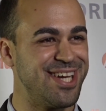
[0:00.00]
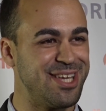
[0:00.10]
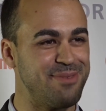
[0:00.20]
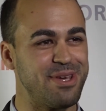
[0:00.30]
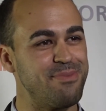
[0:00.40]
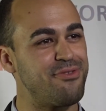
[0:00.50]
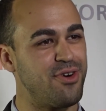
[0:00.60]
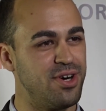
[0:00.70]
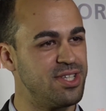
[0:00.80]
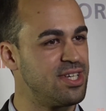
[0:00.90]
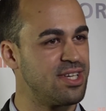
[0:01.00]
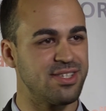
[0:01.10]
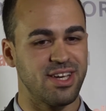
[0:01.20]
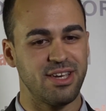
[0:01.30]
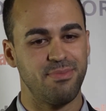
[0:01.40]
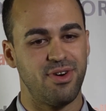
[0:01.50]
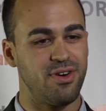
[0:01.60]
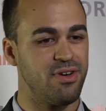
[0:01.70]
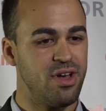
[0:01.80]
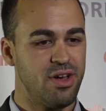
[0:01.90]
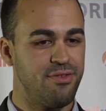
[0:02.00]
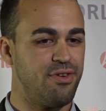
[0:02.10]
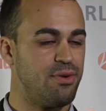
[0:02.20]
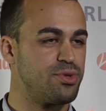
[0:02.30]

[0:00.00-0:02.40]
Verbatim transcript: ich bin immer freudig, ich sage immer vor dem